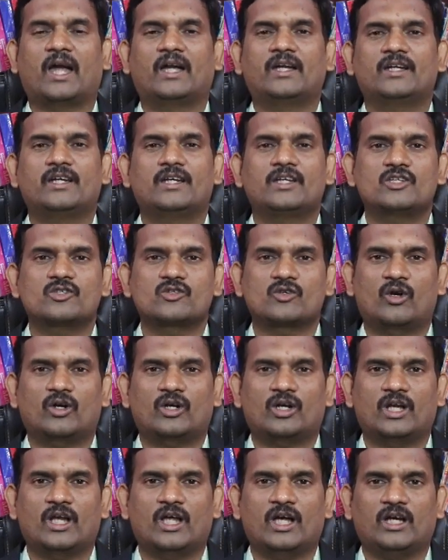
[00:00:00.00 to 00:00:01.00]
అన్ని
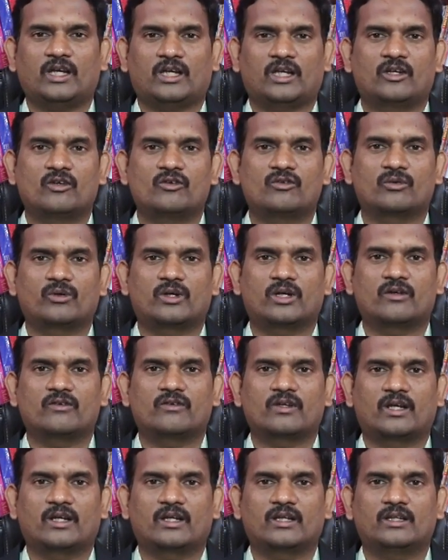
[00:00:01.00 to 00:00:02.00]
చోట్ల
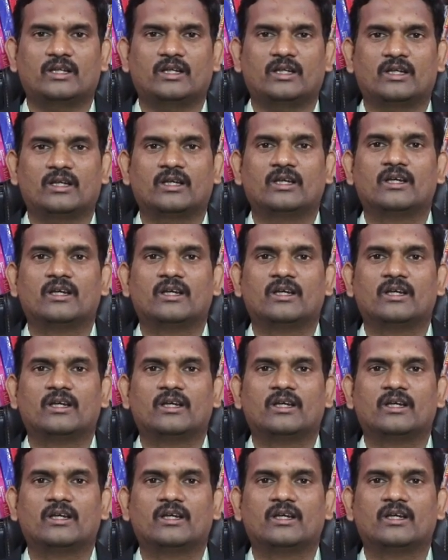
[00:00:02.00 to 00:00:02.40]
ఇన్సూరెన్స్ అనేది